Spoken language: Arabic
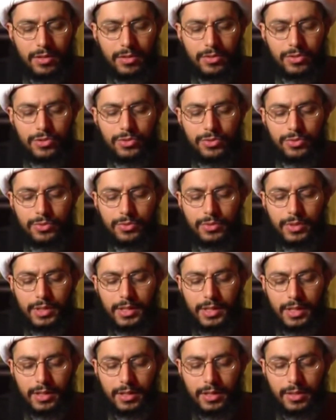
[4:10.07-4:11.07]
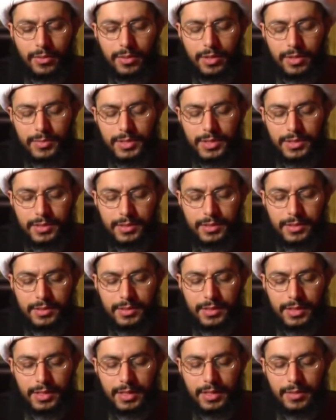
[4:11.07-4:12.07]
ارجعوا إلى
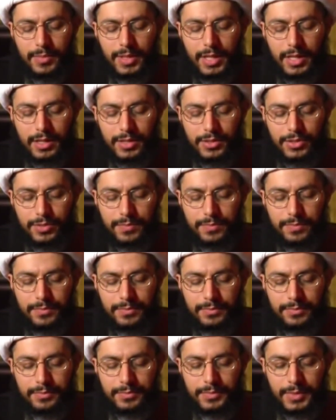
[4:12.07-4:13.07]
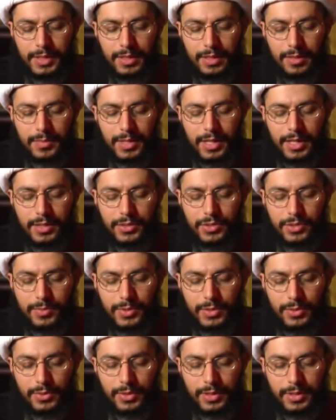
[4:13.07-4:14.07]
القواميس إلى المعاجم إلى معاجم
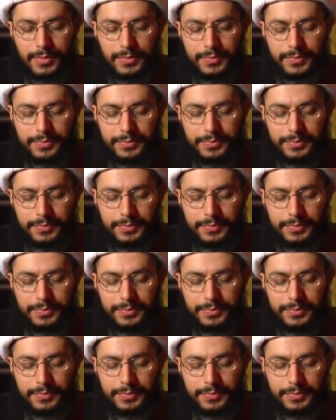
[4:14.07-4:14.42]
اللغة